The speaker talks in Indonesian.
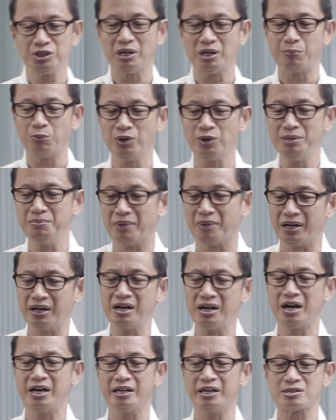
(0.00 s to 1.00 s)
35
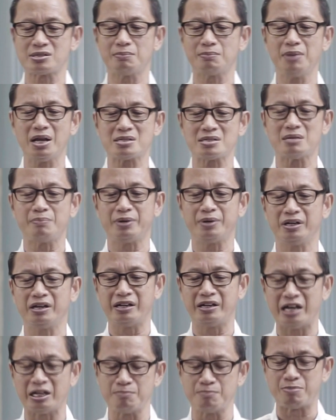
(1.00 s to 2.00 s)
ayat 11 sampai
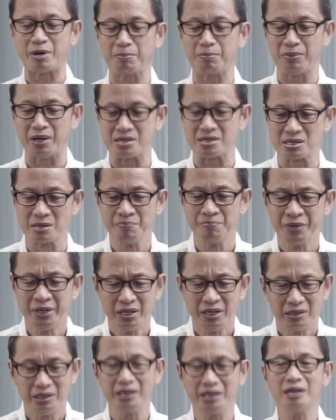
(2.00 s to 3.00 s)
dengan ayat
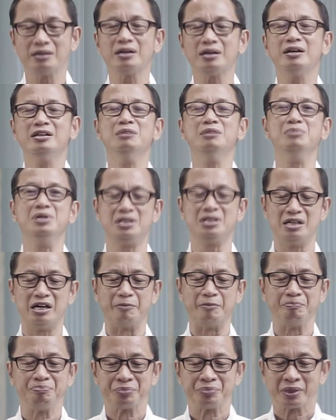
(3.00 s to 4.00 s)
14. Dikatakan
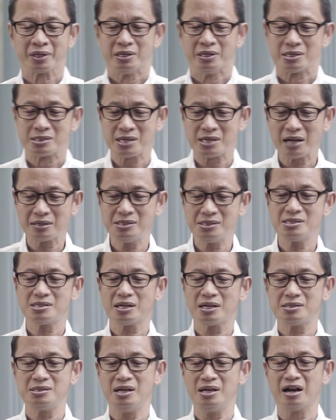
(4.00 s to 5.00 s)
demikian,
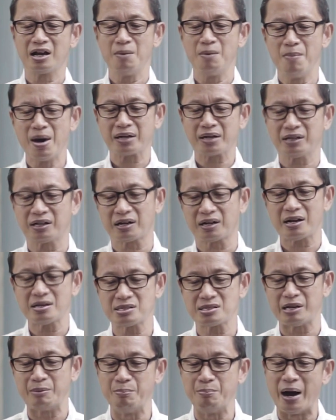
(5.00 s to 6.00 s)
saksi-saksi yang gemar
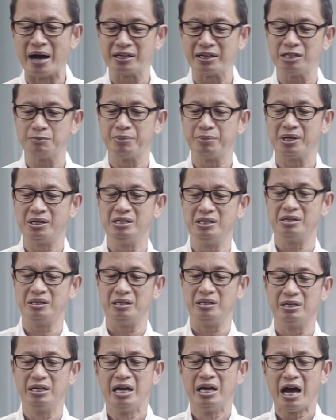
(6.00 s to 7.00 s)
kekerasan bangkit
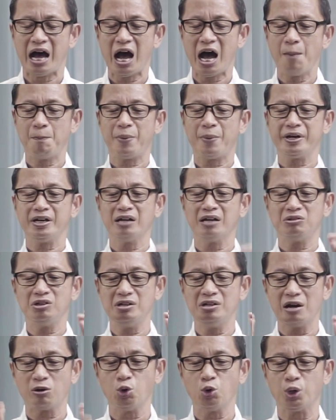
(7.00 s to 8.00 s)
berdiri. Apa yang
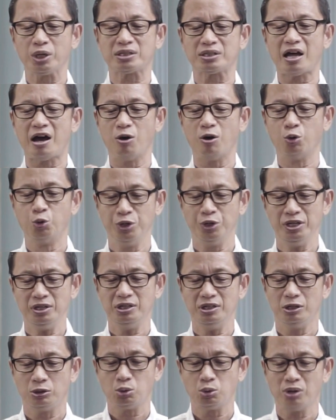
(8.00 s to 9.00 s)
tidak ku
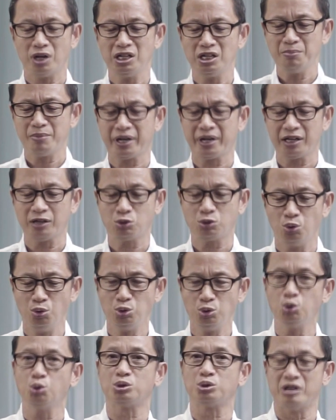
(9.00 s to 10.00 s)
ketahui itulah yang mereka
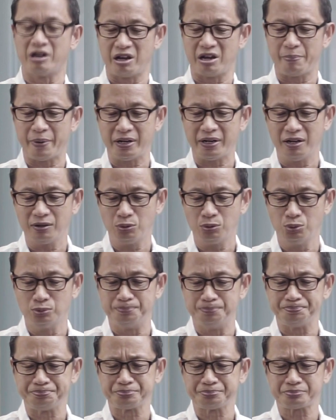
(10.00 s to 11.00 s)
tuntut daripadaku